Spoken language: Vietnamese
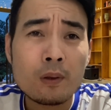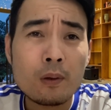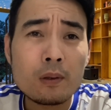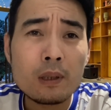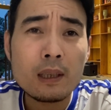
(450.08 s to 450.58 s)

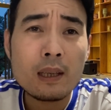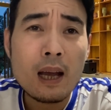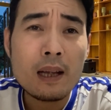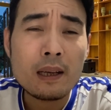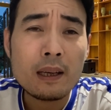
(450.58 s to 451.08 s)
cô thích
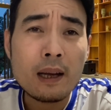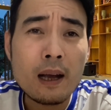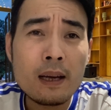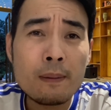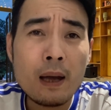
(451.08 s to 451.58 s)
ra những
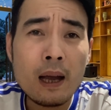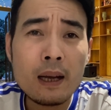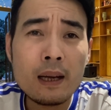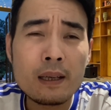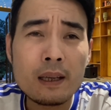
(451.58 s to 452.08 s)
clip
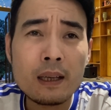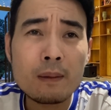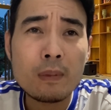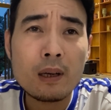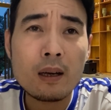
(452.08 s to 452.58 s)
hay
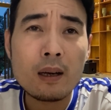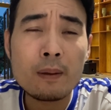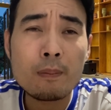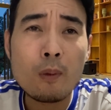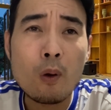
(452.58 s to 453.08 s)
những
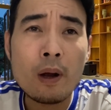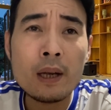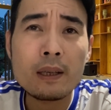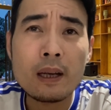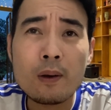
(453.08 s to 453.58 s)
clip bổ
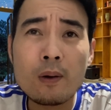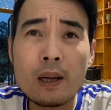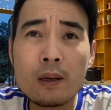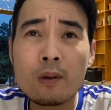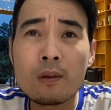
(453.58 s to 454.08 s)
ích để cô
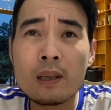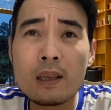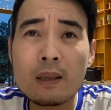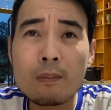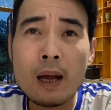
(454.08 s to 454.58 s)
lên cô diễn
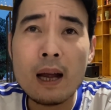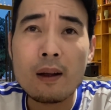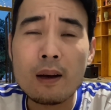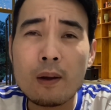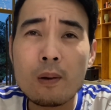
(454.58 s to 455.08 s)
trên mạng
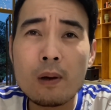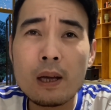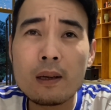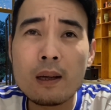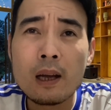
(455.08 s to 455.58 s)
để cô
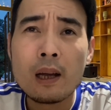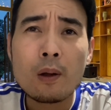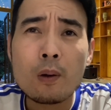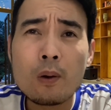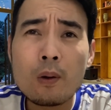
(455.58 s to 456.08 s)
lên
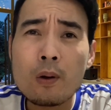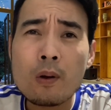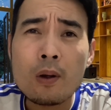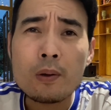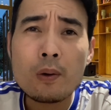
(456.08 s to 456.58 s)
cô
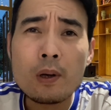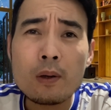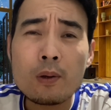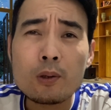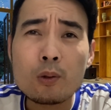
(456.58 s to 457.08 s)
gọi cô lên
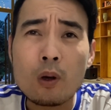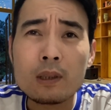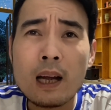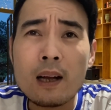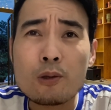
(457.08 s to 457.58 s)
cô sủa
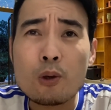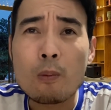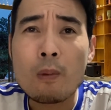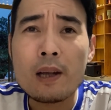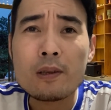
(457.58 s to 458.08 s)
sằng sủa
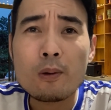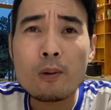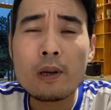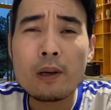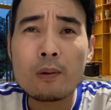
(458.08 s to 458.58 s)
bậy xong
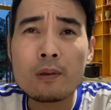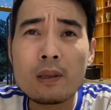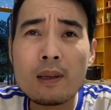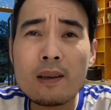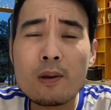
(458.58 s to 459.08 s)
cô lên cô dẫn
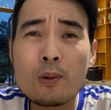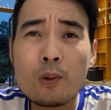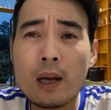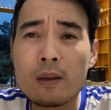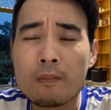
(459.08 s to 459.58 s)
dắt câu
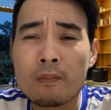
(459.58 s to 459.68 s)
chuyện